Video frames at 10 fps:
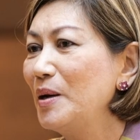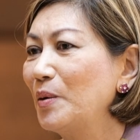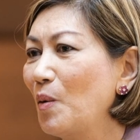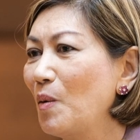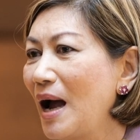เป็น
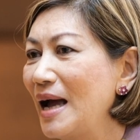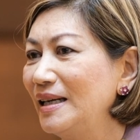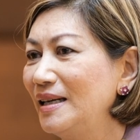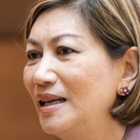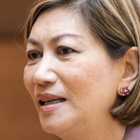โครงการ
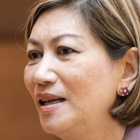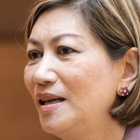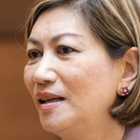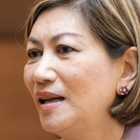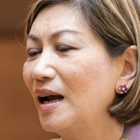ดี ๆ ที่
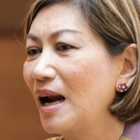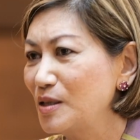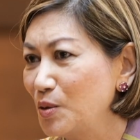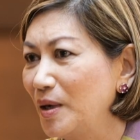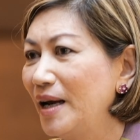ทางหลัก
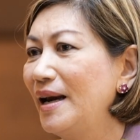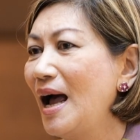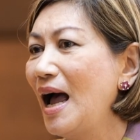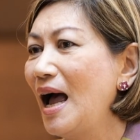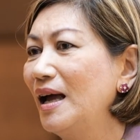สูตรไฮ
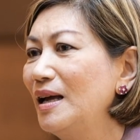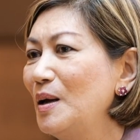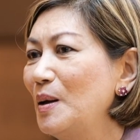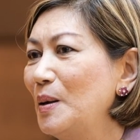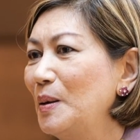ด้า
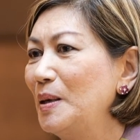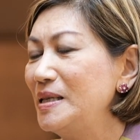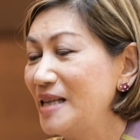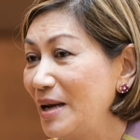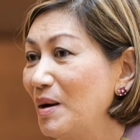ดี
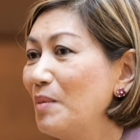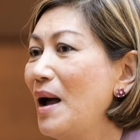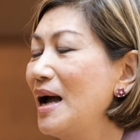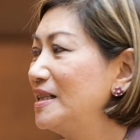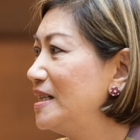ใจมากๆ